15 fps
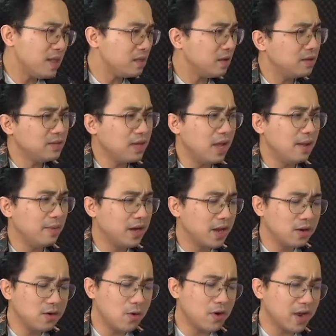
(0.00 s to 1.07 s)
biết thứ gì mà
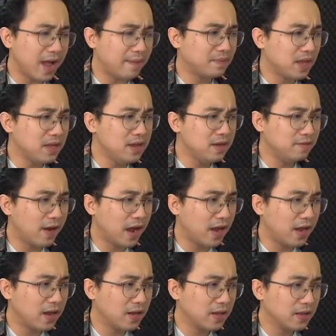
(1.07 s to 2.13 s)
khiến cô cảm thấy như vậy.
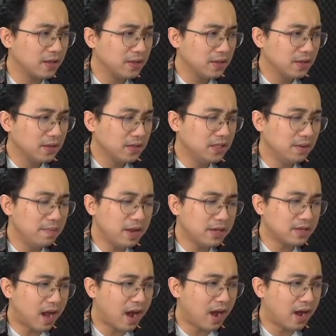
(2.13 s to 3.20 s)
Chỉ biết
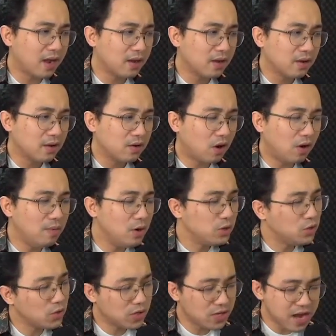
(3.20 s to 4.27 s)
rằng có một
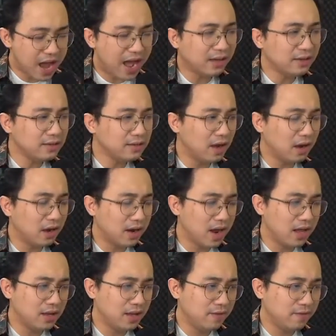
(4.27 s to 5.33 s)
chút đáng sợ ở
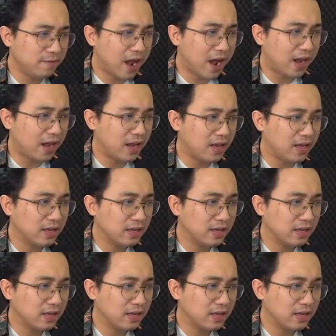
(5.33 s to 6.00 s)
đây thì phải.